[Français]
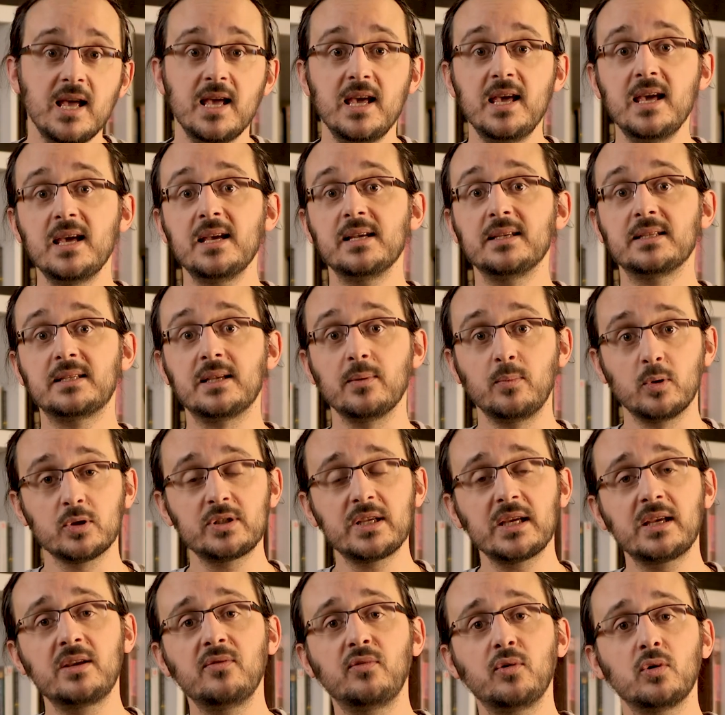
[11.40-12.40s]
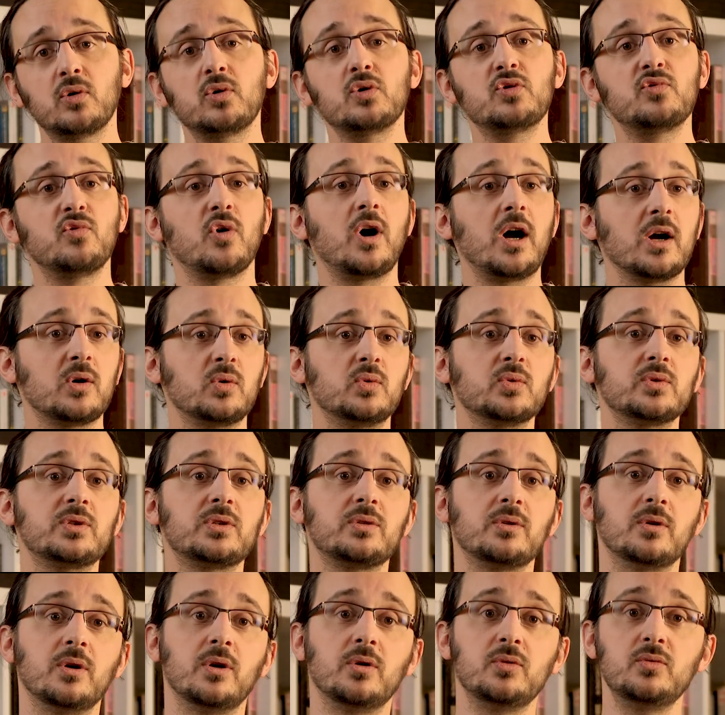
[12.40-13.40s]
Et c'est pour ça qu'il faut que je vous
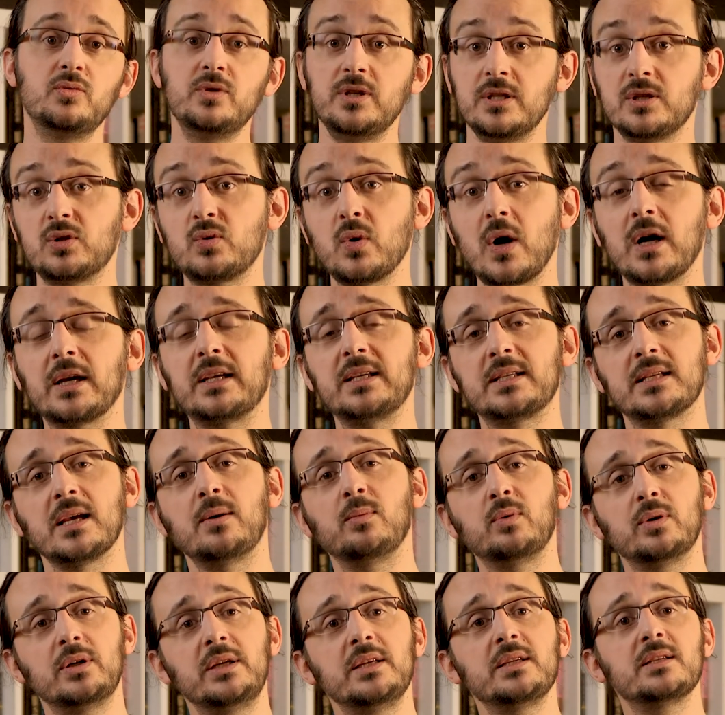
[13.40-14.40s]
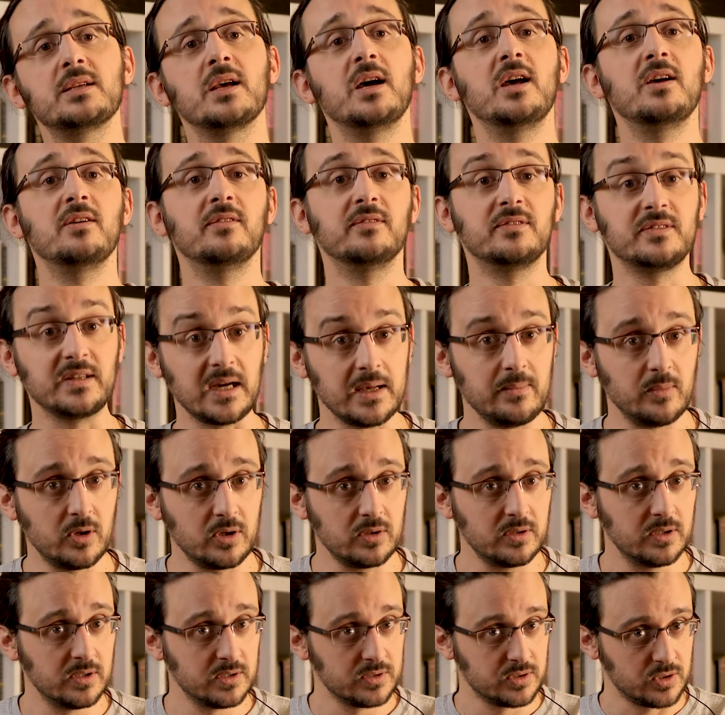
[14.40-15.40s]
raconte euh, une histoire qui symbolise
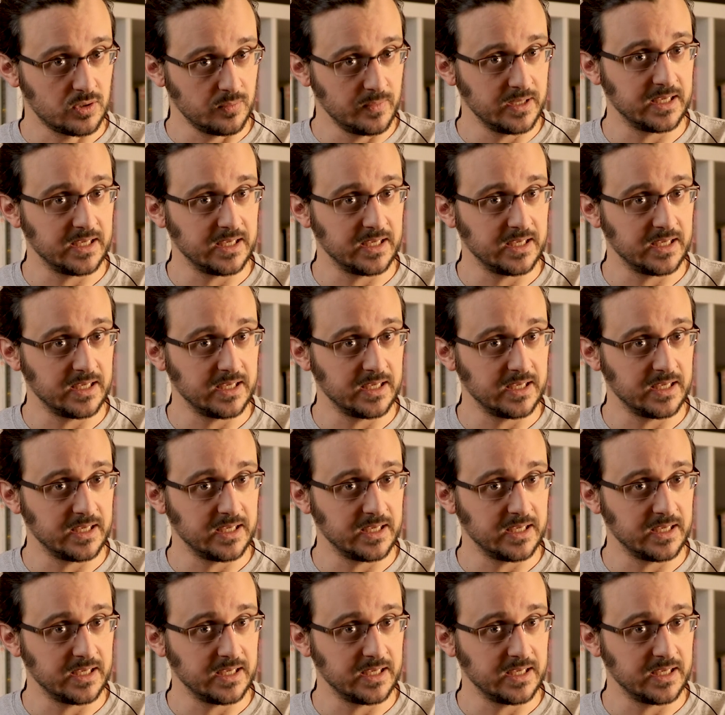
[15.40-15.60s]
vraiment ce